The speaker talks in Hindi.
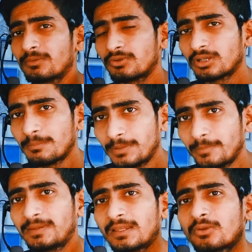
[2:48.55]
क्यों क्योंकि
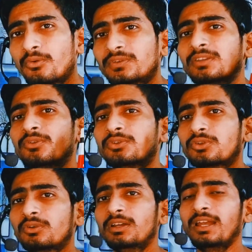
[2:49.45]
प्रीवियस सिर क्वेश्चन
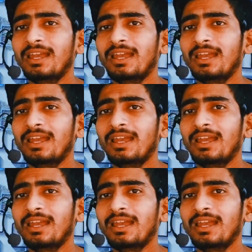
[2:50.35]
दोस्तों